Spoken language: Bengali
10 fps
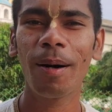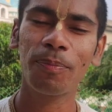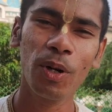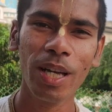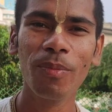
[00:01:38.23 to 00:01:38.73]

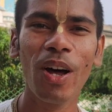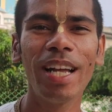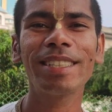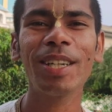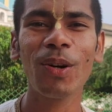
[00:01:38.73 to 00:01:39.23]
প্রহ্লাদ
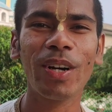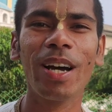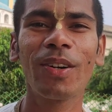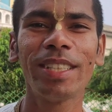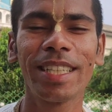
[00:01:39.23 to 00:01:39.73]
মহারাজকে রক্ষা
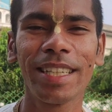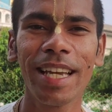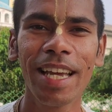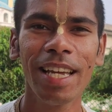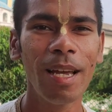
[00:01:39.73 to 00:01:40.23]
করেছেন
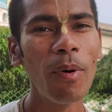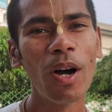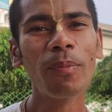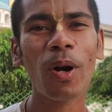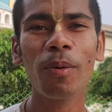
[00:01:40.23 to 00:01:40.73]
এবং
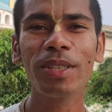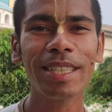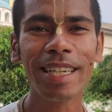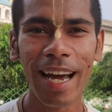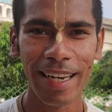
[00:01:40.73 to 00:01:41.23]

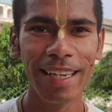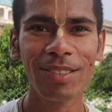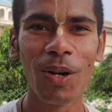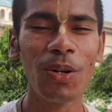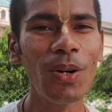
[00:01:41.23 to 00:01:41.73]
পরবর্তীকালে
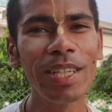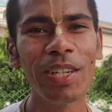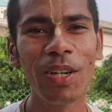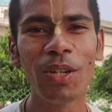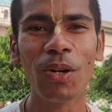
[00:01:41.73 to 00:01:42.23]
যখন
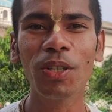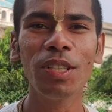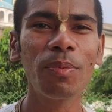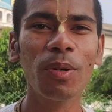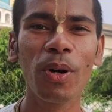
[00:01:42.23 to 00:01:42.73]

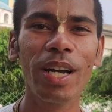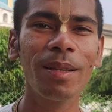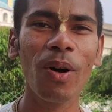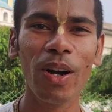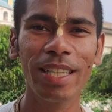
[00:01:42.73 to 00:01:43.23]
হিরণ্যকশিপু
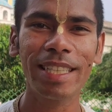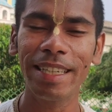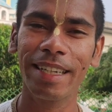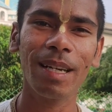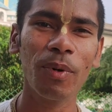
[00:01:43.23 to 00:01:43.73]
প্রহ্লাদ মহারাজকে
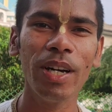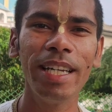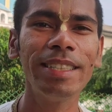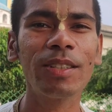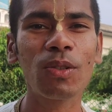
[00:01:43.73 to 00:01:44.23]
ডেকে
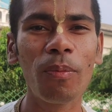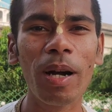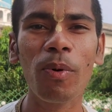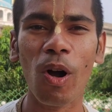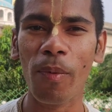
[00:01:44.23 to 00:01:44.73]
বললেন যে
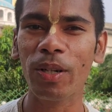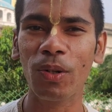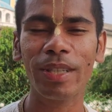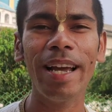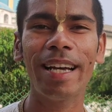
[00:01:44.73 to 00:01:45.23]
তোমার ভগবান
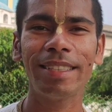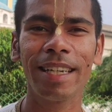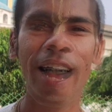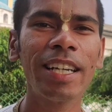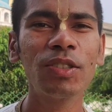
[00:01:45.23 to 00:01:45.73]
কোথায়
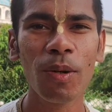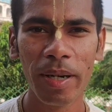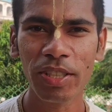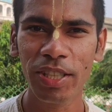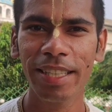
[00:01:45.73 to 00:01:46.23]
আছে আজ
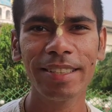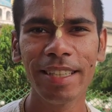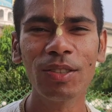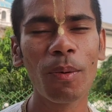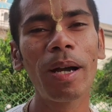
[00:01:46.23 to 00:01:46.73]
তোমার শেষ
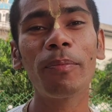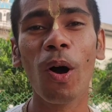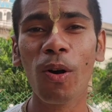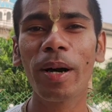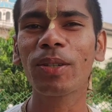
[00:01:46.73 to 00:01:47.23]
দিন তোমার
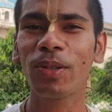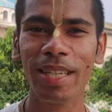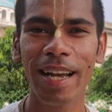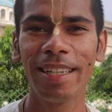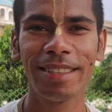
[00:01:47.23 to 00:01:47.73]
ভগবান
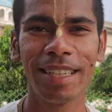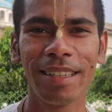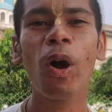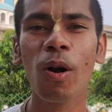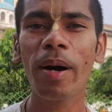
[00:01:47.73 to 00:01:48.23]
কোথায় আছে
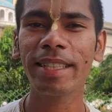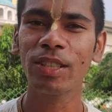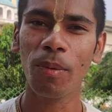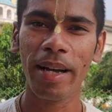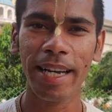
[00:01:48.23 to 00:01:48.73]
ভগবান কি
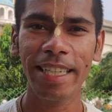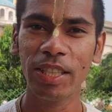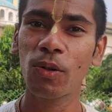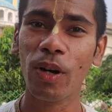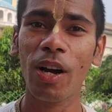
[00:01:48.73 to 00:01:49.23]
তোমাকে
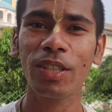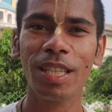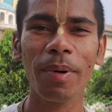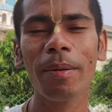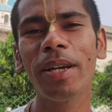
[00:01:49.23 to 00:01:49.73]
এসে রক্ষা
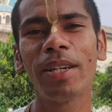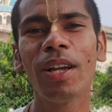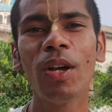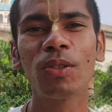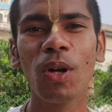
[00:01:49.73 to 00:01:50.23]
করতে পারবে
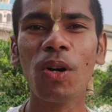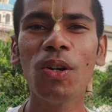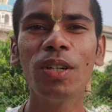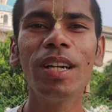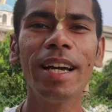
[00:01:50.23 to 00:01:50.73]
তখন